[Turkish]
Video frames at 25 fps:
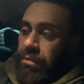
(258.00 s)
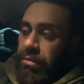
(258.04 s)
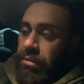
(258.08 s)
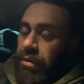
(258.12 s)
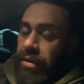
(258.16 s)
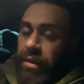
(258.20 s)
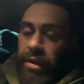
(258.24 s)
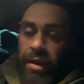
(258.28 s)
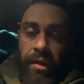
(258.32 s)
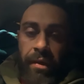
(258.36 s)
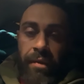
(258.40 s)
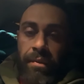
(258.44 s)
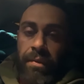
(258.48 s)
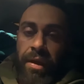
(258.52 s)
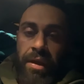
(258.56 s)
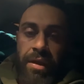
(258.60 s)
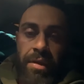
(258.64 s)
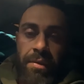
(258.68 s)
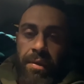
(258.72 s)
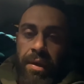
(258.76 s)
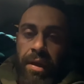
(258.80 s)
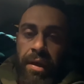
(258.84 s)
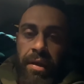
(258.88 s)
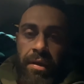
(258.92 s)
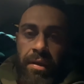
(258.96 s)
inanılmaz
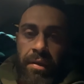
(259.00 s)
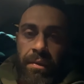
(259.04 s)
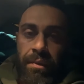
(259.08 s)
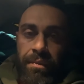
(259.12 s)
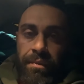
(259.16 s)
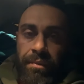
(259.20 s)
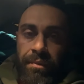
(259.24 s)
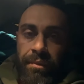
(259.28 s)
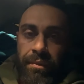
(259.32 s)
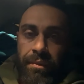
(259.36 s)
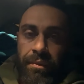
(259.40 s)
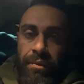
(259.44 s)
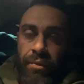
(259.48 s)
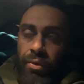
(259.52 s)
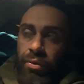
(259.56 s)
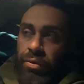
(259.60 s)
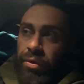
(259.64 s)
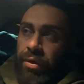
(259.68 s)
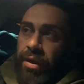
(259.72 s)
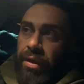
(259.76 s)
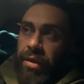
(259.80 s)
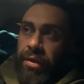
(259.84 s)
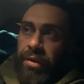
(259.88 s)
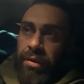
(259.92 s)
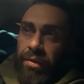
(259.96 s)
bir ekip.
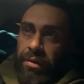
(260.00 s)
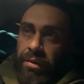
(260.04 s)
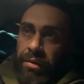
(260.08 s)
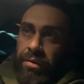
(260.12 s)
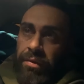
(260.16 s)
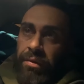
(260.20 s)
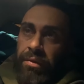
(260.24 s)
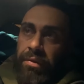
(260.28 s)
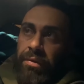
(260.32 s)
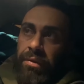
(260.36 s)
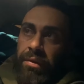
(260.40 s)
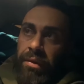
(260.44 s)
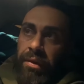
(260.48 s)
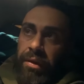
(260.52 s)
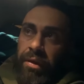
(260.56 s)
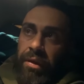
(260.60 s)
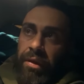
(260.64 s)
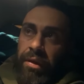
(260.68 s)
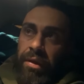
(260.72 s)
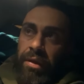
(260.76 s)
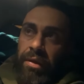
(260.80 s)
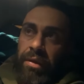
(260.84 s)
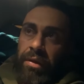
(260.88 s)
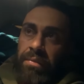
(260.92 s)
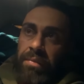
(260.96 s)
Onlar e,
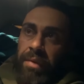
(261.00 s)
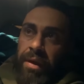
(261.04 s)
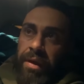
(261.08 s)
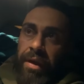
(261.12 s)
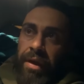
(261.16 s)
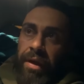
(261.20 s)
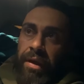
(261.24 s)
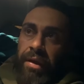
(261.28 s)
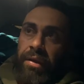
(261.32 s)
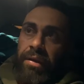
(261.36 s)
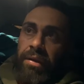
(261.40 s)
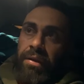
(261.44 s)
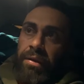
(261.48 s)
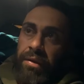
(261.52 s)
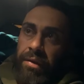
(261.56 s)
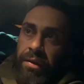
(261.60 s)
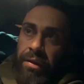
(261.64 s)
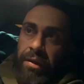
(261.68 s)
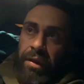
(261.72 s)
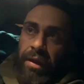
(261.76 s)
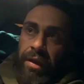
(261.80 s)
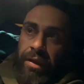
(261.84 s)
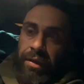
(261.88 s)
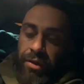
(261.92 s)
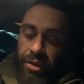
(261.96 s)
bana
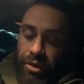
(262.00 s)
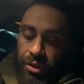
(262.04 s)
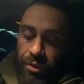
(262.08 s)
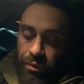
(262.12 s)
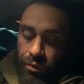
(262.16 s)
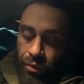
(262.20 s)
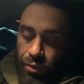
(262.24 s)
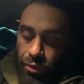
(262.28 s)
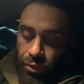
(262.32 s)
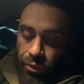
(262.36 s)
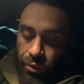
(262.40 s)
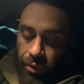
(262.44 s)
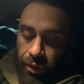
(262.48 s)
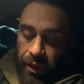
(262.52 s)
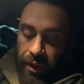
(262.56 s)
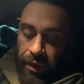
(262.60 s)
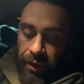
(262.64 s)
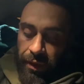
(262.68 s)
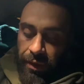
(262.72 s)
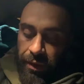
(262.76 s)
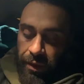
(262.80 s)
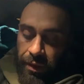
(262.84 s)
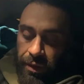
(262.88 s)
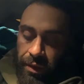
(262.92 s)
iletişim kurdular.